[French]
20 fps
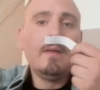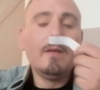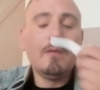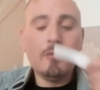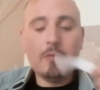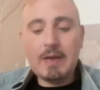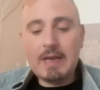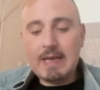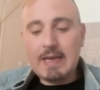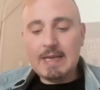
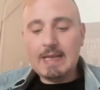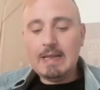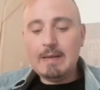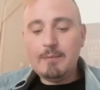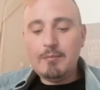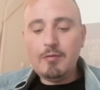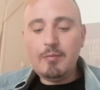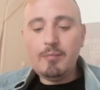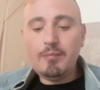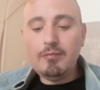Oui, il est
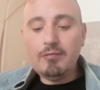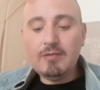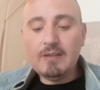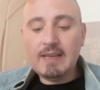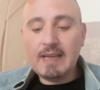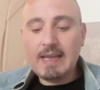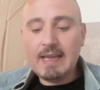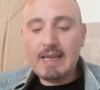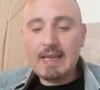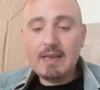plus
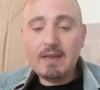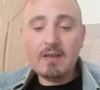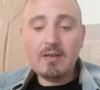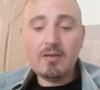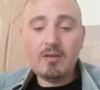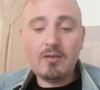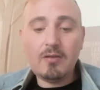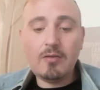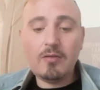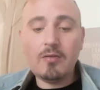poudré
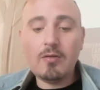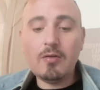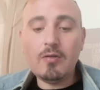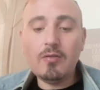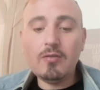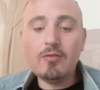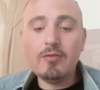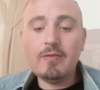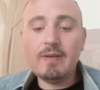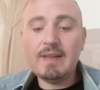que
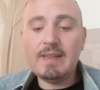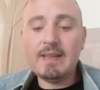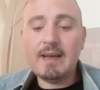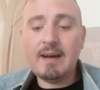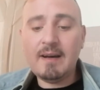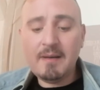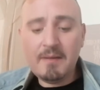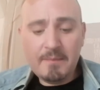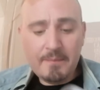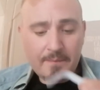le
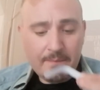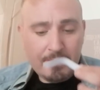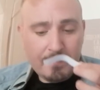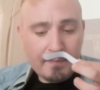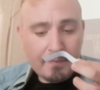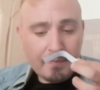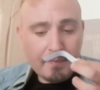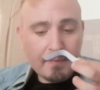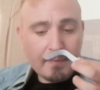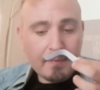Dovana,
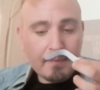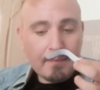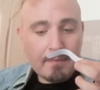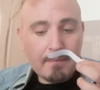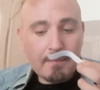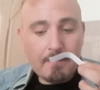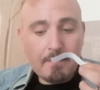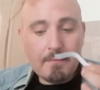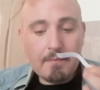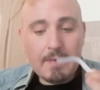
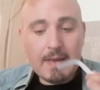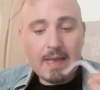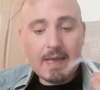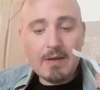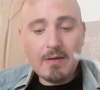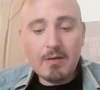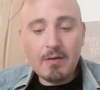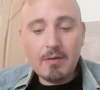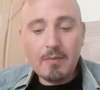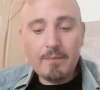
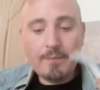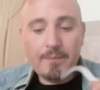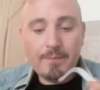mais euh,